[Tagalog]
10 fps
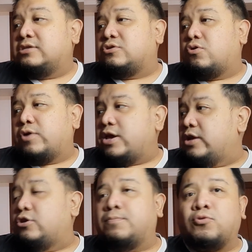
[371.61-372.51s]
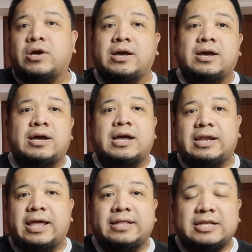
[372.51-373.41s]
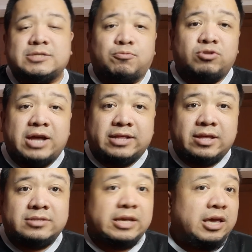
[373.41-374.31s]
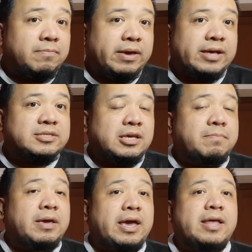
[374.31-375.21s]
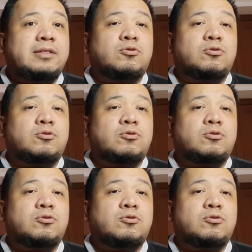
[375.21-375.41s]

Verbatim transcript: So, ayun, yun po ang uh, latest po natin sa ABS-CBN.